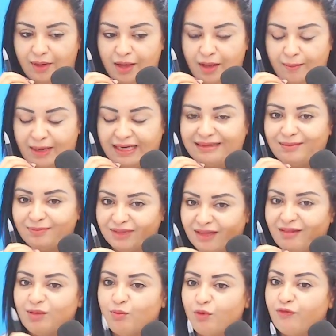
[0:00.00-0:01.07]
معنا تم
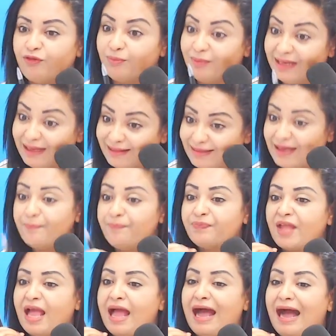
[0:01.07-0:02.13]
تنظيمه في بلادنا
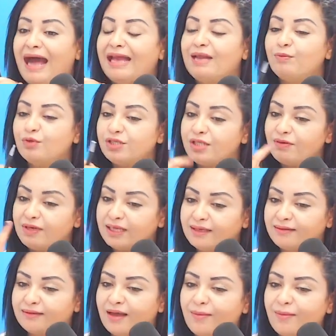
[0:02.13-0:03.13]
على مستوى الخطاب